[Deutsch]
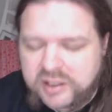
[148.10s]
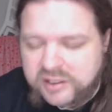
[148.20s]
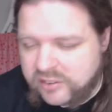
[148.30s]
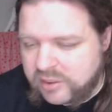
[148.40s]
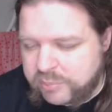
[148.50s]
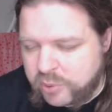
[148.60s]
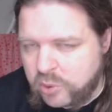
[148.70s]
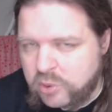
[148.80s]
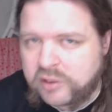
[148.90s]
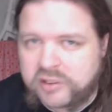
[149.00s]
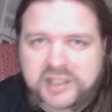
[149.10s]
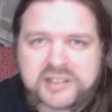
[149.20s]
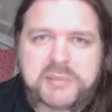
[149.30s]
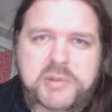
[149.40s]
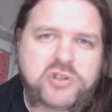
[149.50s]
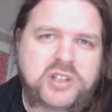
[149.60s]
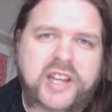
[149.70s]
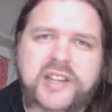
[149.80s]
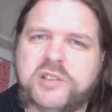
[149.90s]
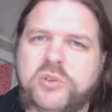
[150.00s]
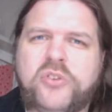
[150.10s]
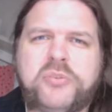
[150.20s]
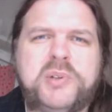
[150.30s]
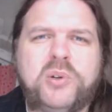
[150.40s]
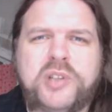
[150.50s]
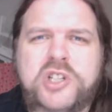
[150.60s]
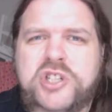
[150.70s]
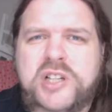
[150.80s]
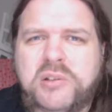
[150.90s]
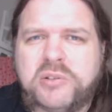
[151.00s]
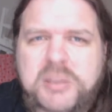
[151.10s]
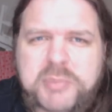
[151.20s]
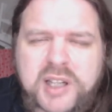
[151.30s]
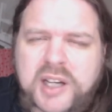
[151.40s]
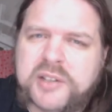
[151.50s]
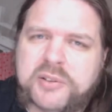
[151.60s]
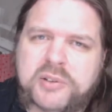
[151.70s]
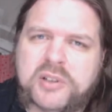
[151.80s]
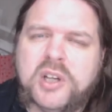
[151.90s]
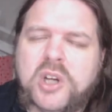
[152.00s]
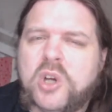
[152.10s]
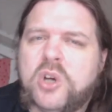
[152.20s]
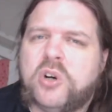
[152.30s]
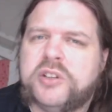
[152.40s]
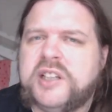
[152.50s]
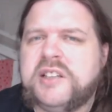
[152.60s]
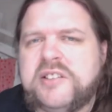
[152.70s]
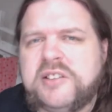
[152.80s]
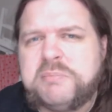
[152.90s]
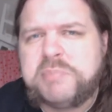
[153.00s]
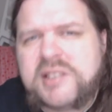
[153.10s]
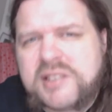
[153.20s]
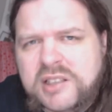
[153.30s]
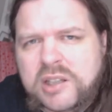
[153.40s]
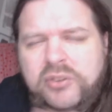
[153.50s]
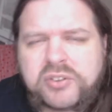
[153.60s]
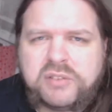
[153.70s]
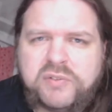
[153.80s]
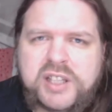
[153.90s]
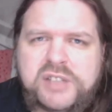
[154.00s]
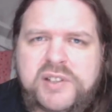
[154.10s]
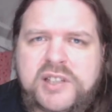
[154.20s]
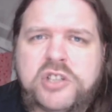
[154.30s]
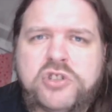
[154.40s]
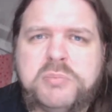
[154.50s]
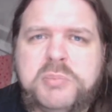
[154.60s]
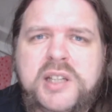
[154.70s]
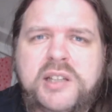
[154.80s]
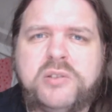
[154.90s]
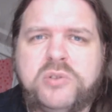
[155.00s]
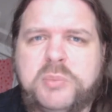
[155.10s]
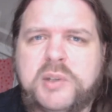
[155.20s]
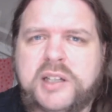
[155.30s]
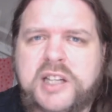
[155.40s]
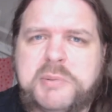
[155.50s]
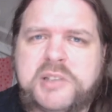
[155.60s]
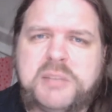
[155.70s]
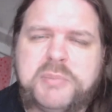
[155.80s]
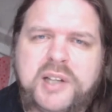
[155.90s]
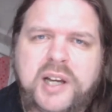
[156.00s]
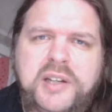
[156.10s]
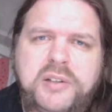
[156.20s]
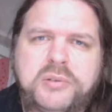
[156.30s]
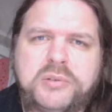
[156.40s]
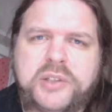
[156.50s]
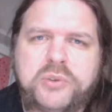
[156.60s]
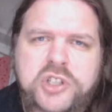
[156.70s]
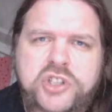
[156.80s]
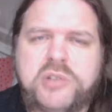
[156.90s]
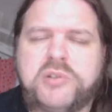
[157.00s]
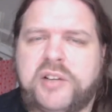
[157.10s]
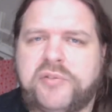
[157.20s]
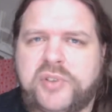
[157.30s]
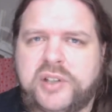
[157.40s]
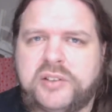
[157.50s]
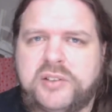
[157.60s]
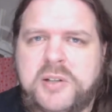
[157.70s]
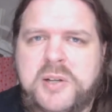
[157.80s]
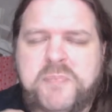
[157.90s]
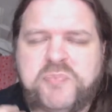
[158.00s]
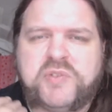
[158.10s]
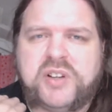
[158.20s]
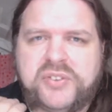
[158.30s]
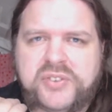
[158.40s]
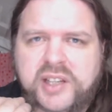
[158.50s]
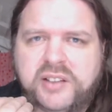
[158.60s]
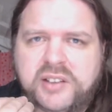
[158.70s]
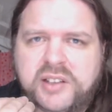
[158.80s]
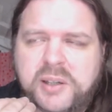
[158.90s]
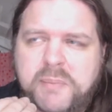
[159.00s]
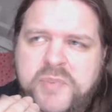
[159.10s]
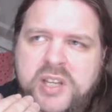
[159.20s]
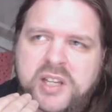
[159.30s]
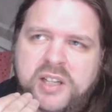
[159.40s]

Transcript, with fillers: in diesen Empörungen geht es immer schon gleich los mit einer Unterstellung, einer Beleidigung. Und jeder, der sich ein bisschen auskennt, weiß, wenn ihr schon mir gegenüber gleich mit einer Beleidigung, einer Unterstellung anfangt, was denkt ihr,